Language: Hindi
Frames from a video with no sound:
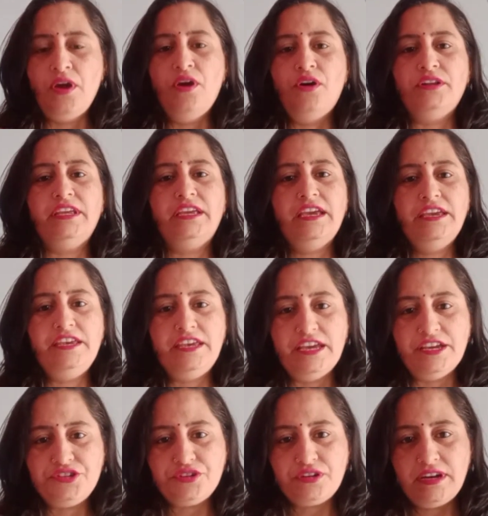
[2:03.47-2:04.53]
और देखिए ये
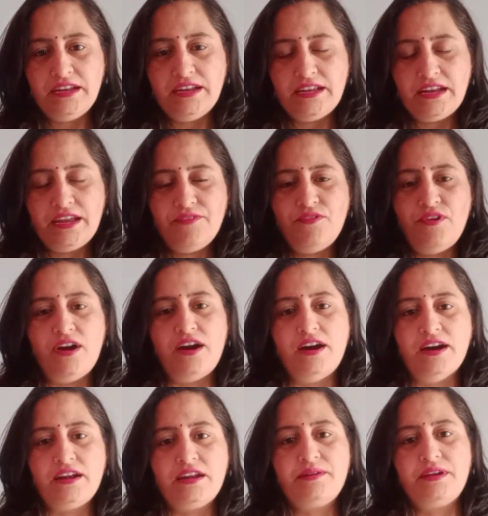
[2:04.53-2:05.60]
जो कलर है वो
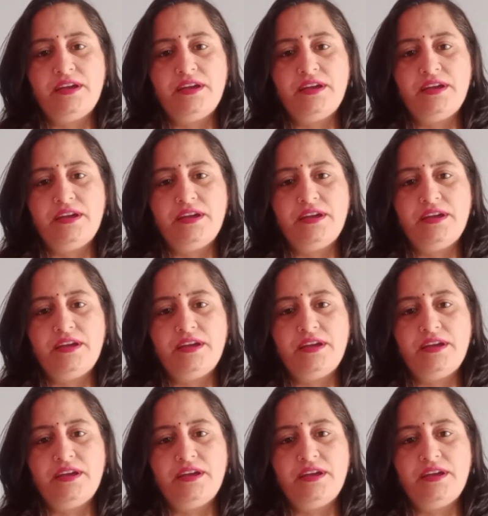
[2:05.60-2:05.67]
हर